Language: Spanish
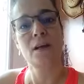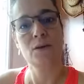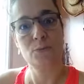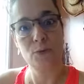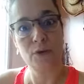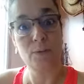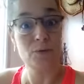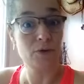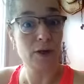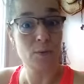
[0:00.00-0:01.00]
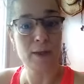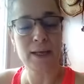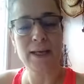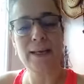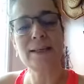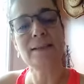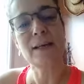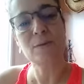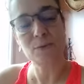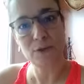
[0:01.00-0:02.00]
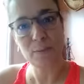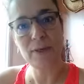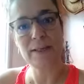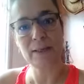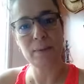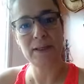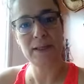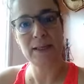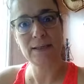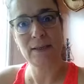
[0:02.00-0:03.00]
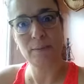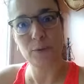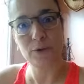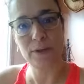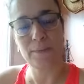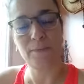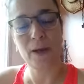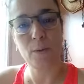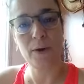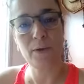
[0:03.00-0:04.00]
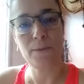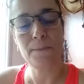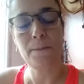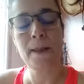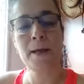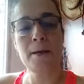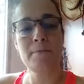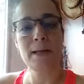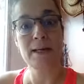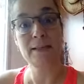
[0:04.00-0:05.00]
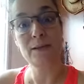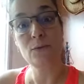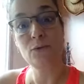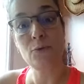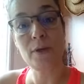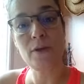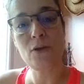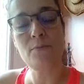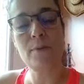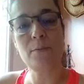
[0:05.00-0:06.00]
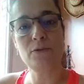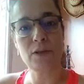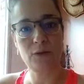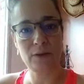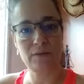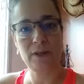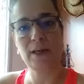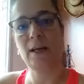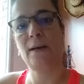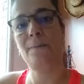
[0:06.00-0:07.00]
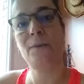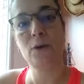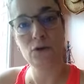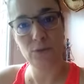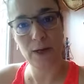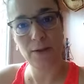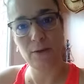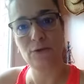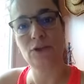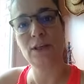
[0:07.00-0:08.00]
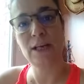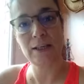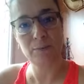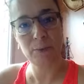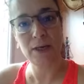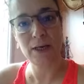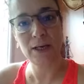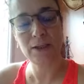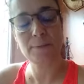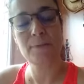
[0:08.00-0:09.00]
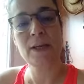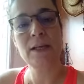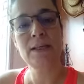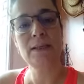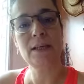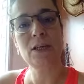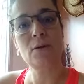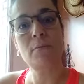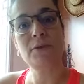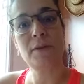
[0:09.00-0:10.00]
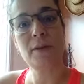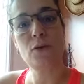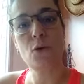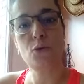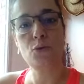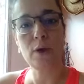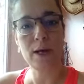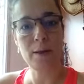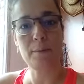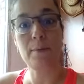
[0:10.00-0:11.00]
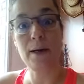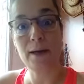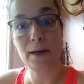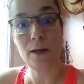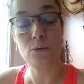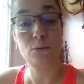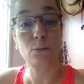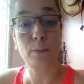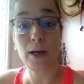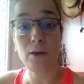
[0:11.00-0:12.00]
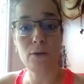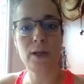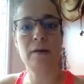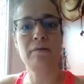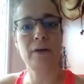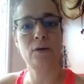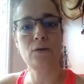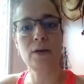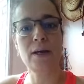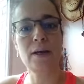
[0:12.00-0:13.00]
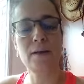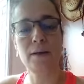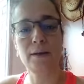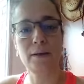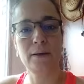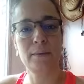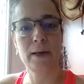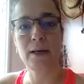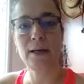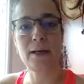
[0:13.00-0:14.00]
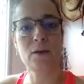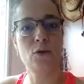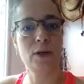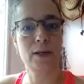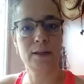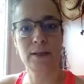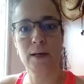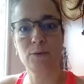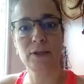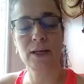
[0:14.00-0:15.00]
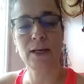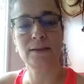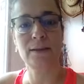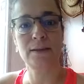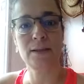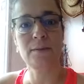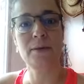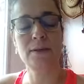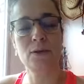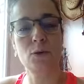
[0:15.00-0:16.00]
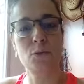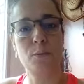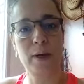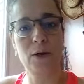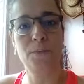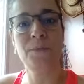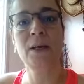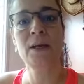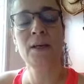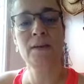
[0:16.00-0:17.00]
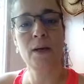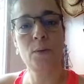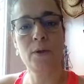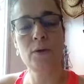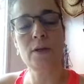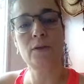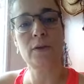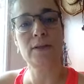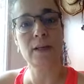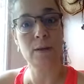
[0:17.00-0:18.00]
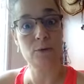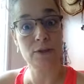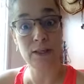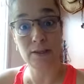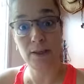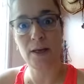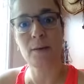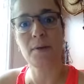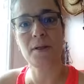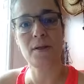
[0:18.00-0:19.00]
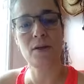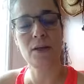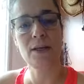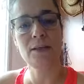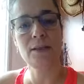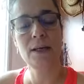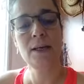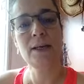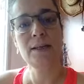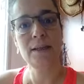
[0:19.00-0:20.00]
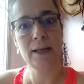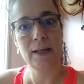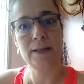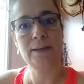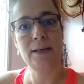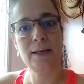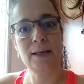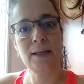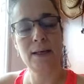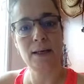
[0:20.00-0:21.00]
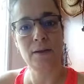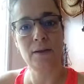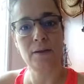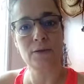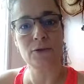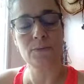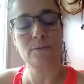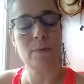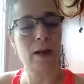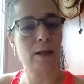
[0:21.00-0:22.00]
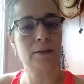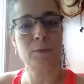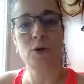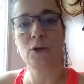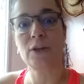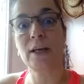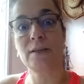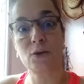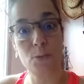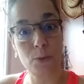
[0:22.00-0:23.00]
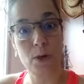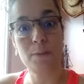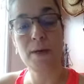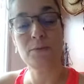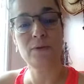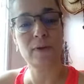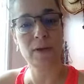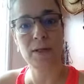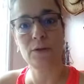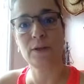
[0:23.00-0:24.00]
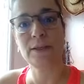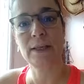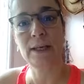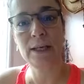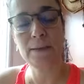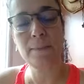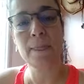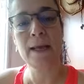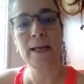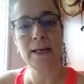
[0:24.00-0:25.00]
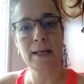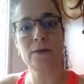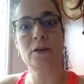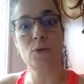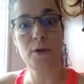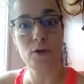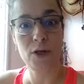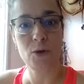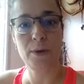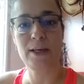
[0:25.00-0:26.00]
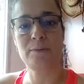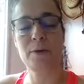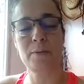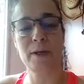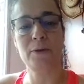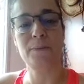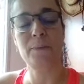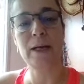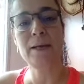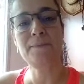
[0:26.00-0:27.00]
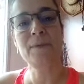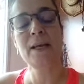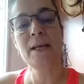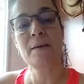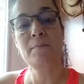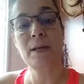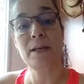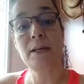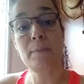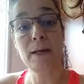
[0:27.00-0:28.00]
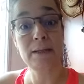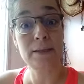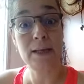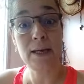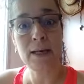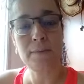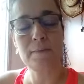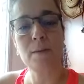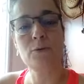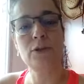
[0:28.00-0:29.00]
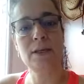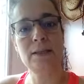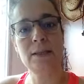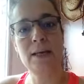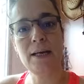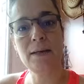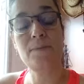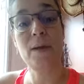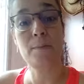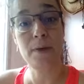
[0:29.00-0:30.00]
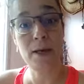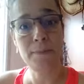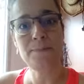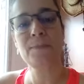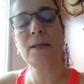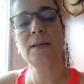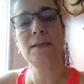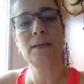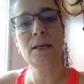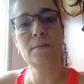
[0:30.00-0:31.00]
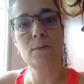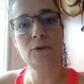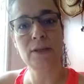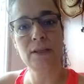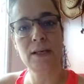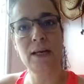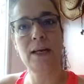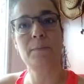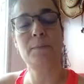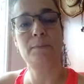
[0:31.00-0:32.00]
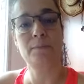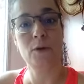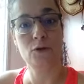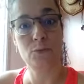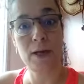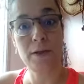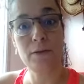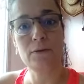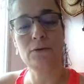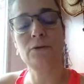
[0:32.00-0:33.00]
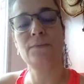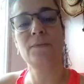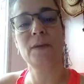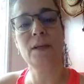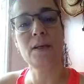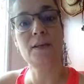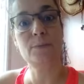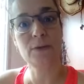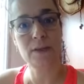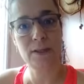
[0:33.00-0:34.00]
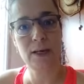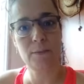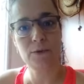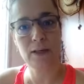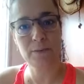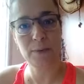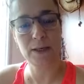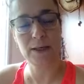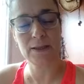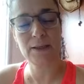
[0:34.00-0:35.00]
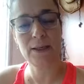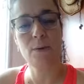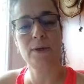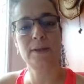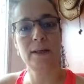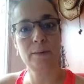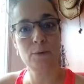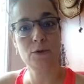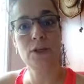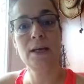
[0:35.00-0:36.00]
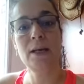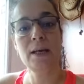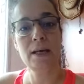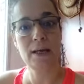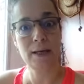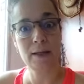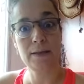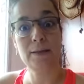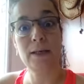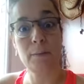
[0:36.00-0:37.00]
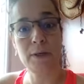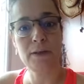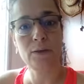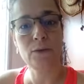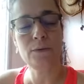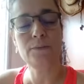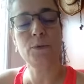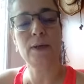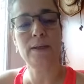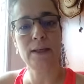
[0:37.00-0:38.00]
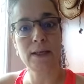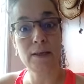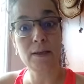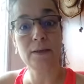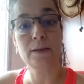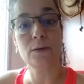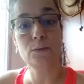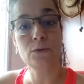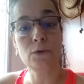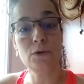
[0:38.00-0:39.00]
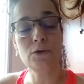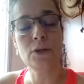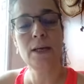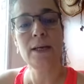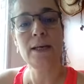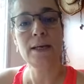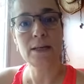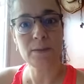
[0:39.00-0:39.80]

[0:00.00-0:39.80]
Nos pondremos nuestra ropa de gimnasia, como siempre, y las zapatillas de deporte, ¿de acuerdo? Bien, en el segundo vídeo vamos a tonificar los brazos y las piernas. Sí, lo vamos a hacer con una barra, un palo de la fregona, de barrer, lo que tengamos en casa, ¿sí? Va a ser con un palo, ¿de acuerdo? Y entonces haremos esas 10 repeticiones de cada serie de ejercicios. espero que no tengáis ningún problema, es muy facilito de seguir y nada, os recomiendo que lo veáis primero, ¿vale? vale Bien, y para estirar vamos a estirar de pie, ¿sí? Vamos a estirar los brazos y después estiraremos las piernas, ¿sí? Aguantaremos en cada estiramiento durante 15 segundos y